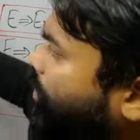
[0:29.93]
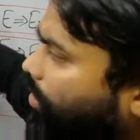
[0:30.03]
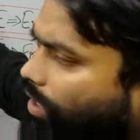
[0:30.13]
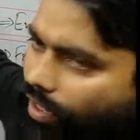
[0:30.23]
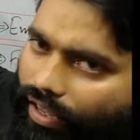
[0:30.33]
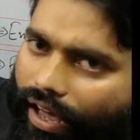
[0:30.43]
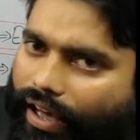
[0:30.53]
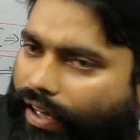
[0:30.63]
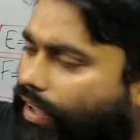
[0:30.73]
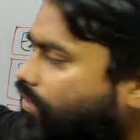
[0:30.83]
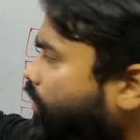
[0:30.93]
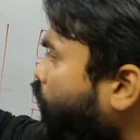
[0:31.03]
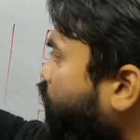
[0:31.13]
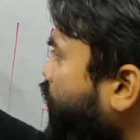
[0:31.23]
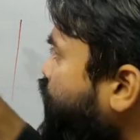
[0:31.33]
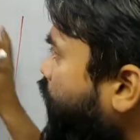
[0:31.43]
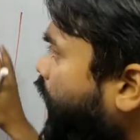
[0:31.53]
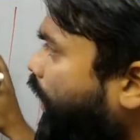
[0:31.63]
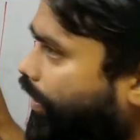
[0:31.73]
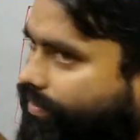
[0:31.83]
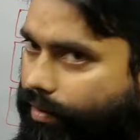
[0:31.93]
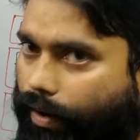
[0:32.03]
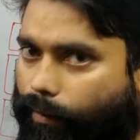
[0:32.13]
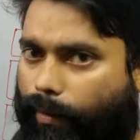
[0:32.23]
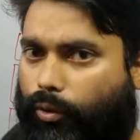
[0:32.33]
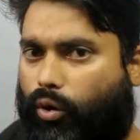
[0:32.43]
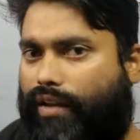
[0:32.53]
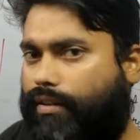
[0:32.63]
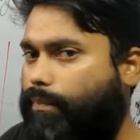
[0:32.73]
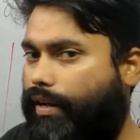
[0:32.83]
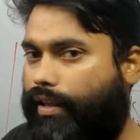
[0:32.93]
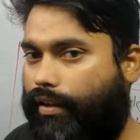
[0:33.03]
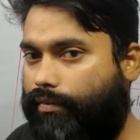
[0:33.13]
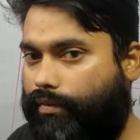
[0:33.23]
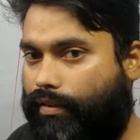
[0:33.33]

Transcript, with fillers: और ये क्या है इसके उद्देश्य क्या है इसके बारे में भी थोड़ा सा पढ़ेंगे